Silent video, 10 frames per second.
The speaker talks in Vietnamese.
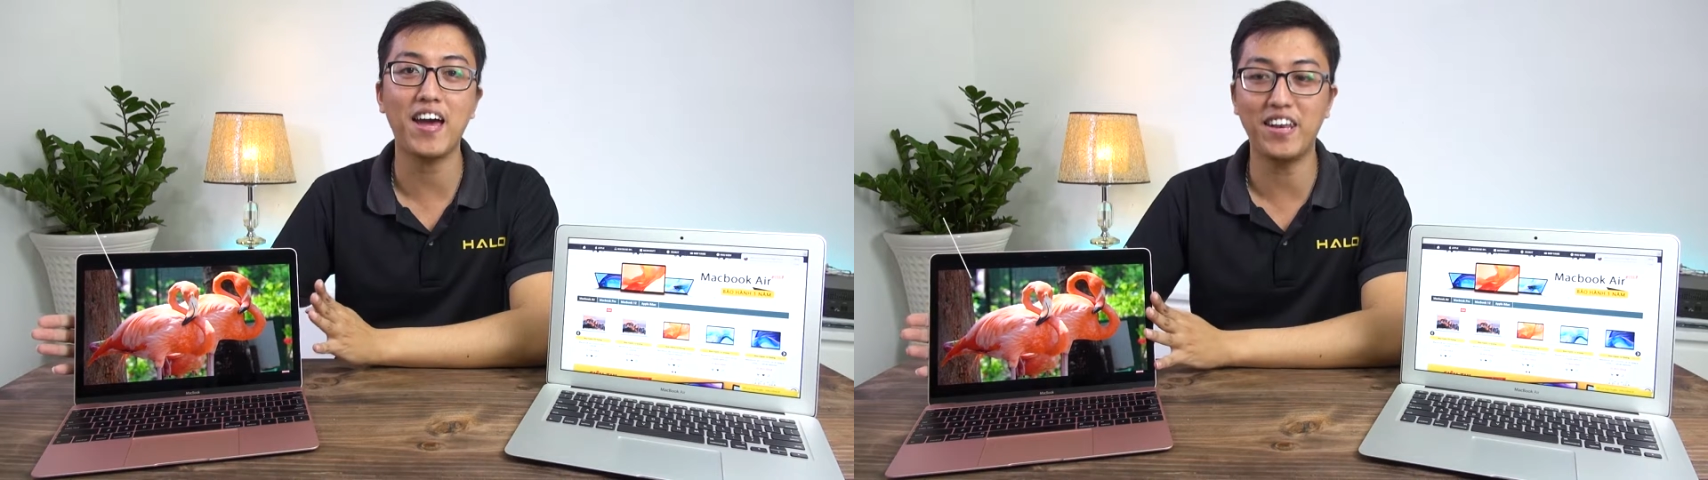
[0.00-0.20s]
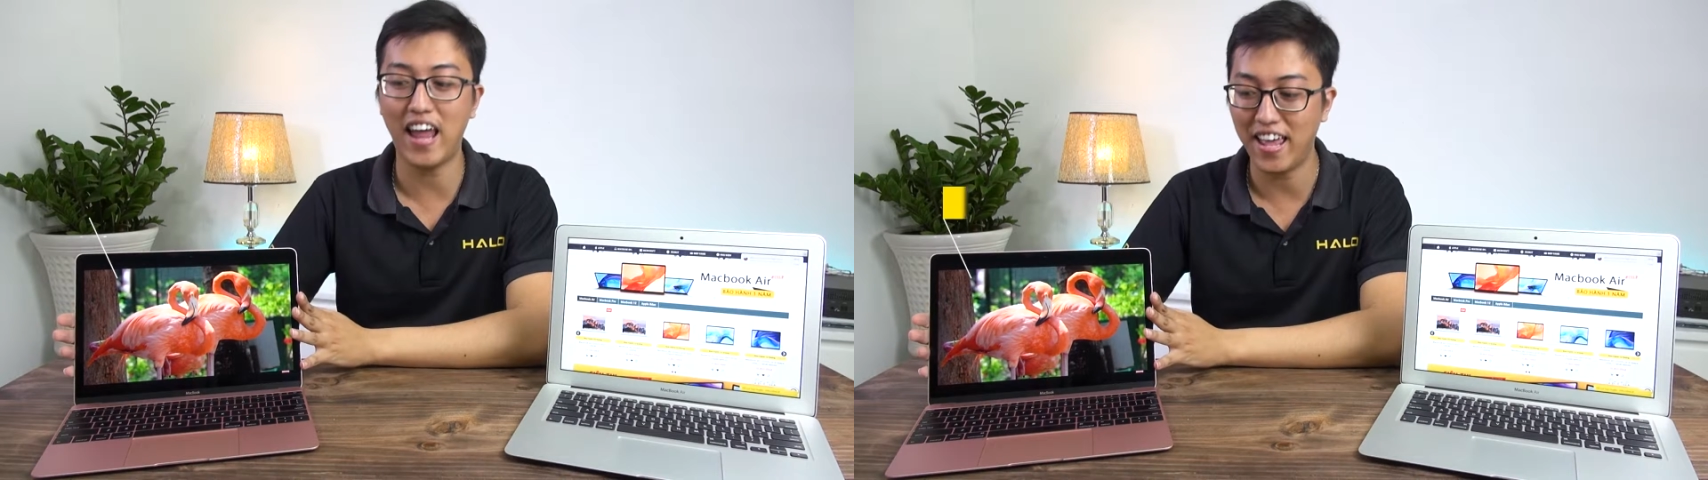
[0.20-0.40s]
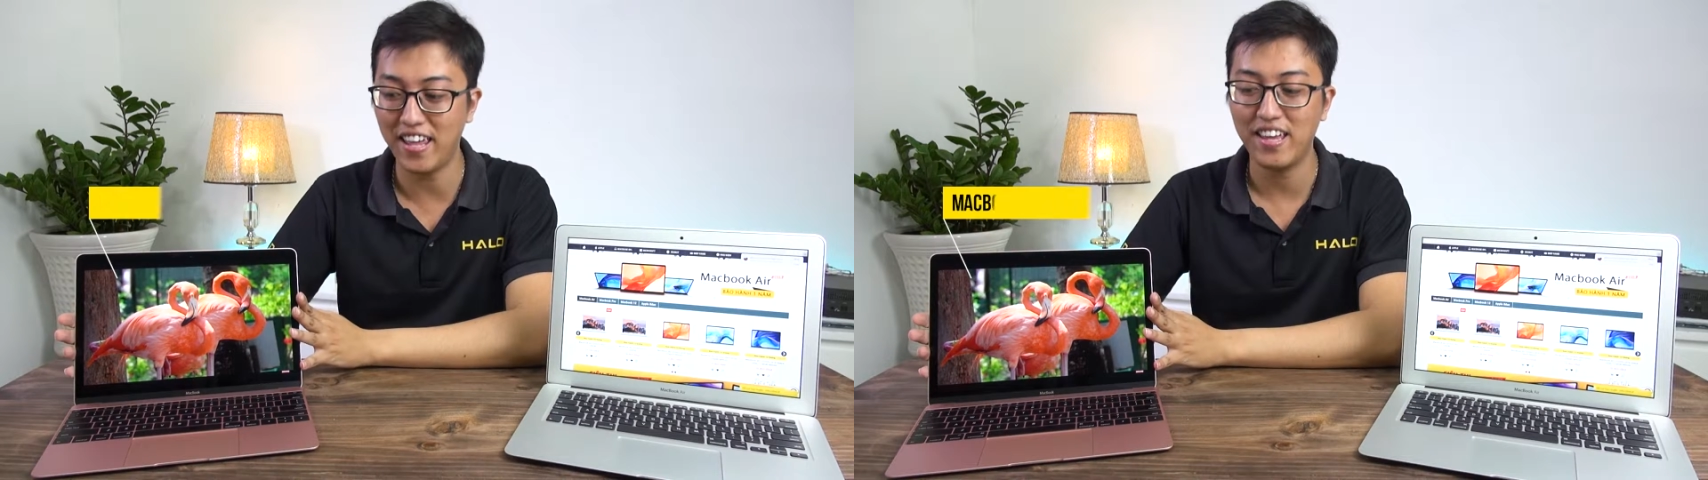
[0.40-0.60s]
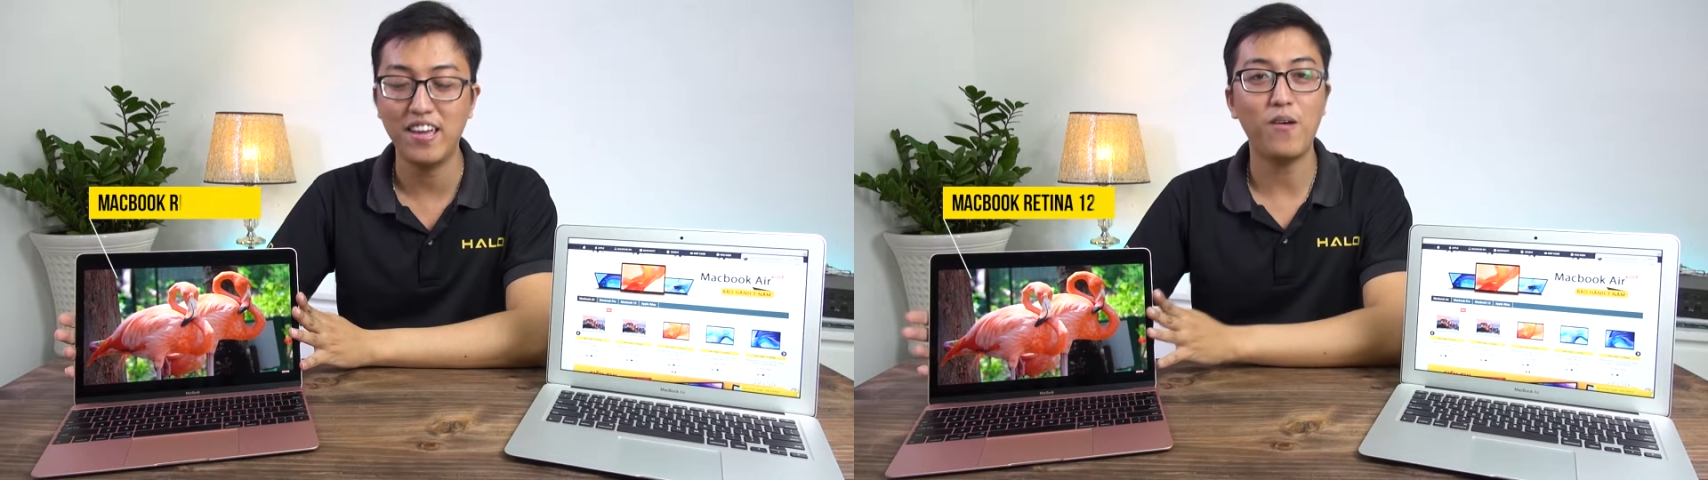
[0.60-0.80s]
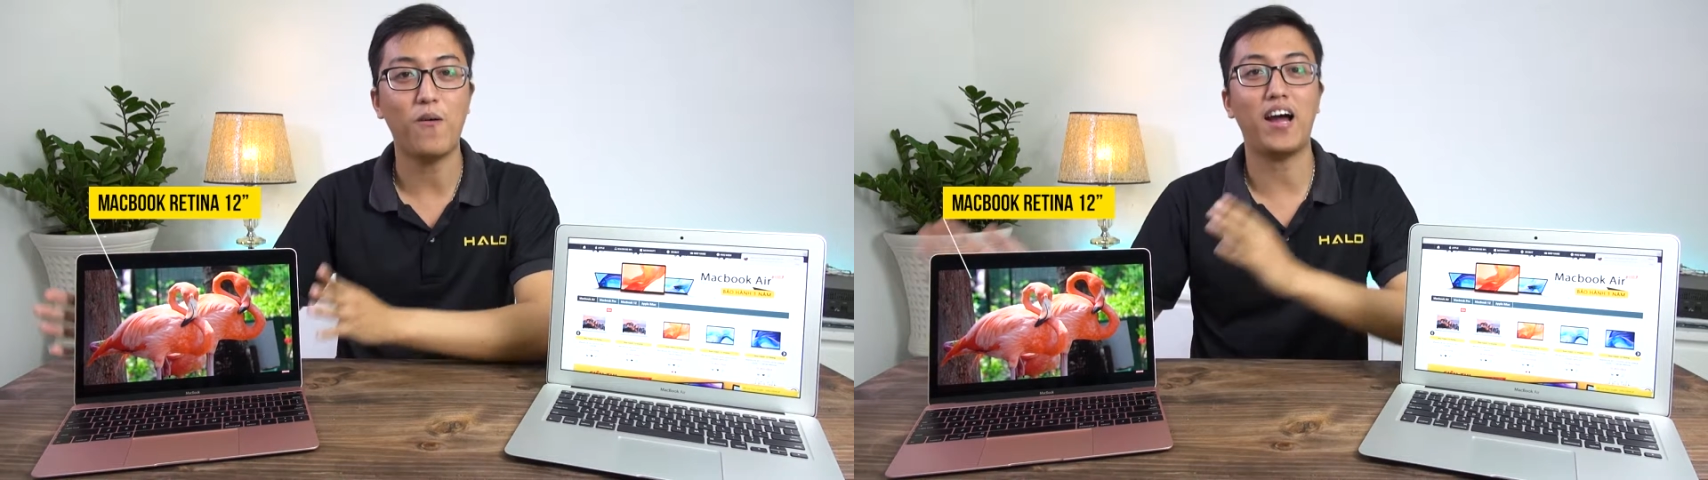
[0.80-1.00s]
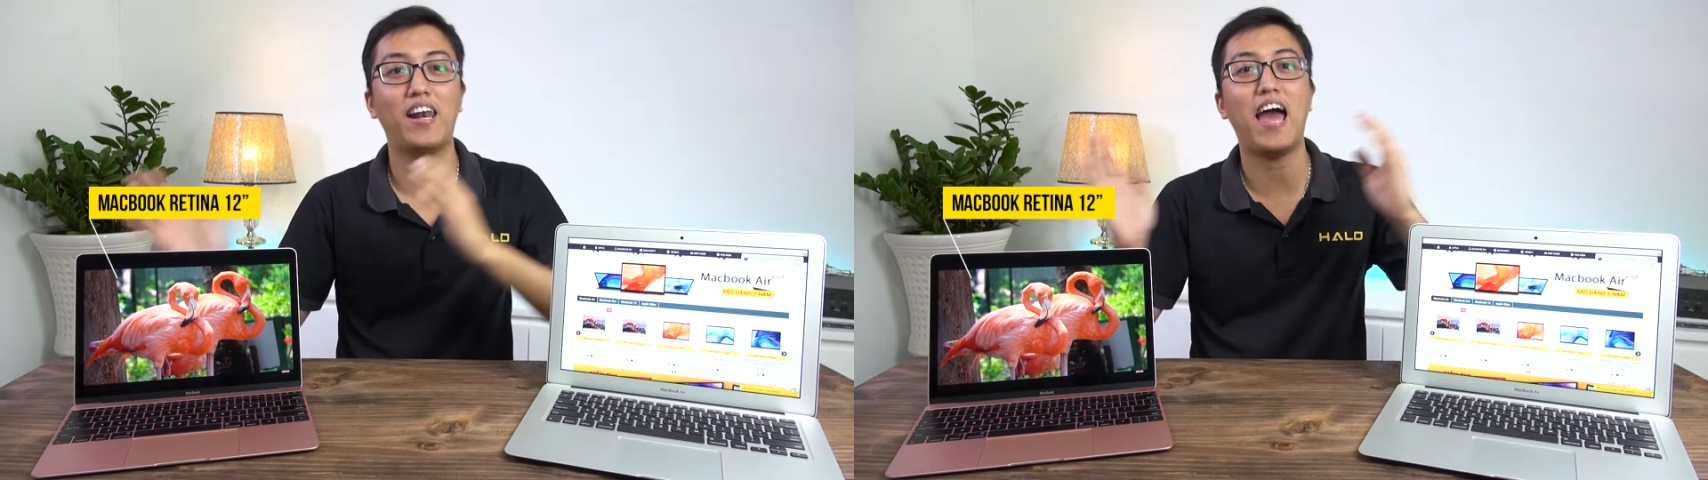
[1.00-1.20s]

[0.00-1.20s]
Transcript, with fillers: inch này hoặc